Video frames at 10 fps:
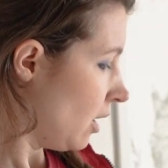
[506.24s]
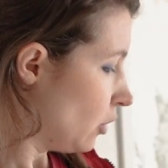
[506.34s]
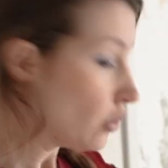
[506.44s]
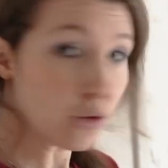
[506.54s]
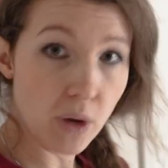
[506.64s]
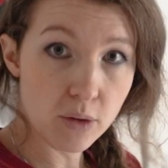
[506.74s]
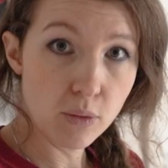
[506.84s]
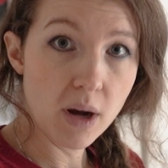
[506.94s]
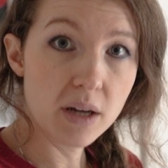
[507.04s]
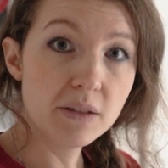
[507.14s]
Ce à
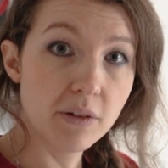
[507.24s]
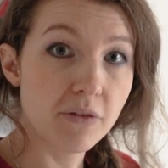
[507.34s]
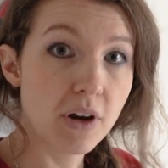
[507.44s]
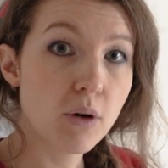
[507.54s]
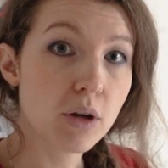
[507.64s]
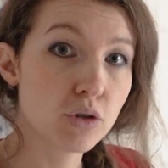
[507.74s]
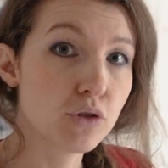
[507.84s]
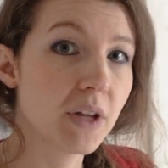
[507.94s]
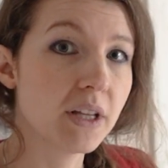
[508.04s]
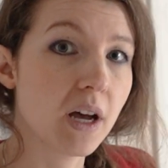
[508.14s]
quoi il va falloir que
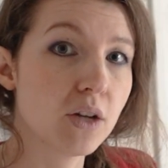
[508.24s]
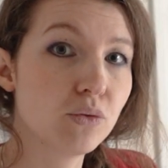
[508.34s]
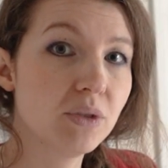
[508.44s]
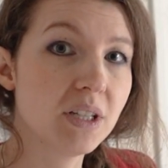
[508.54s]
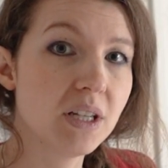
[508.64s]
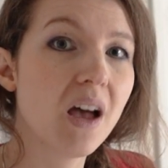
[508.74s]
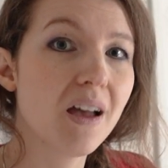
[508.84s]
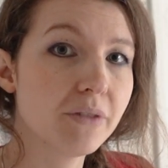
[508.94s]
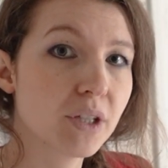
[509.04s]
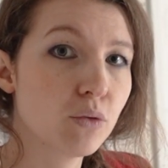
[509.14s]
je vienne rajouter
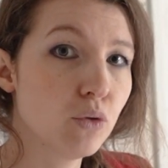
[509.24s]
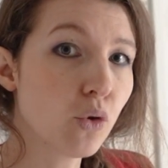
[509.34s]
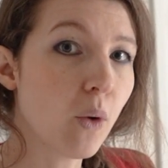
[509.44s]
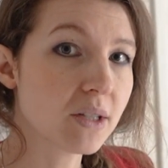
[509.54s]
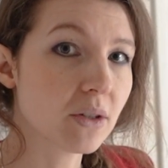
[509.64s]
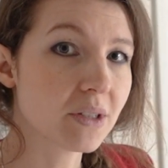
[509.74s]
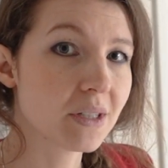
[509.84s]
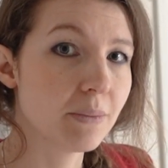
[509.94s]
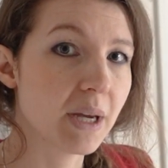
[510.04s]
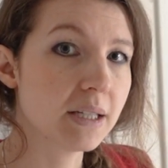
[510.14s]
1,3
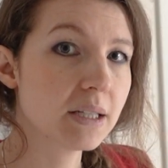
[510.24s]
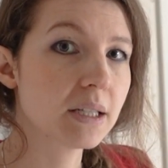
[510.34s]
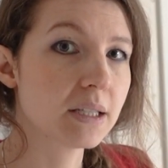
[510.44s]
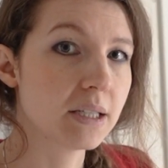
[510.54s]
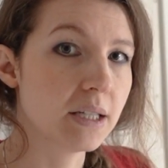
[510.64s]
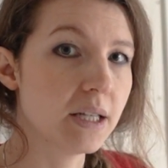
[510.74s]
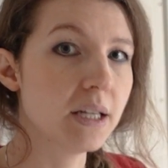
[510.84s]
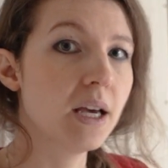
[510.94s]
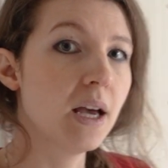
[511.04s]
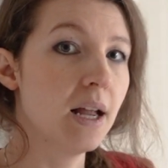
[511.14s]
cm qui
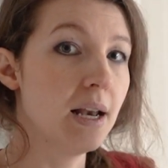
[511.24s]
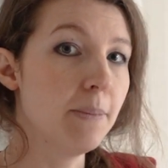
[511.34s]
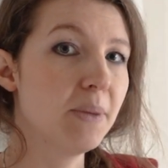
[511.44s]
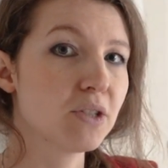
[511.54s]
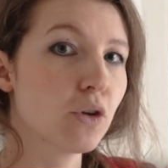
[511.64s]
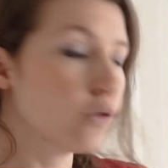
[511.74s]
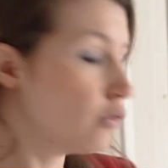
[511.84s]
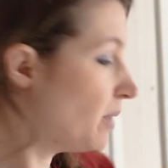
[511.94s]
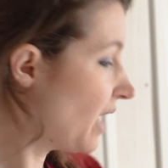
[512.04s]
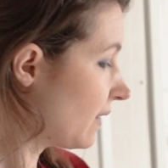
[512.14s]
est l'épaisseur
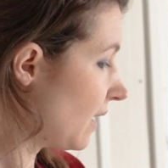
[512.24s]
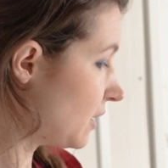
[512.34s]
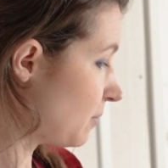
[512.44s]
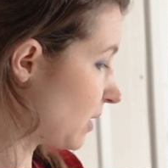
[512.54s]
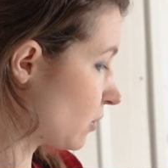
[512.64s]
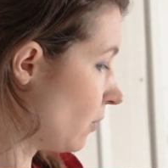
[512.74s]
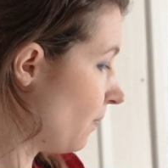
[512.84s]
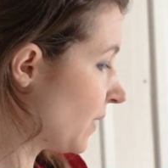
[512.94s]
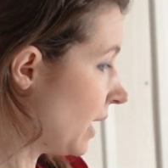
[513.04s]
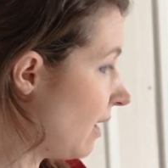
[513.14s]
du BA13 parce que
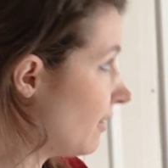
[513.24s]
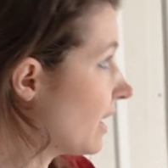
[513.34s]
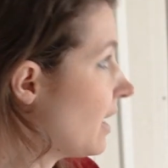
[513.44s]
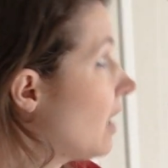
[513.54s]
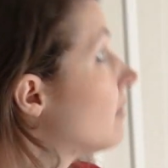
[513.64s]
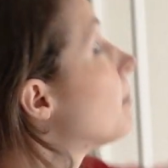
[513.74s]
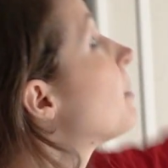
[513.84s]
la verrière elle va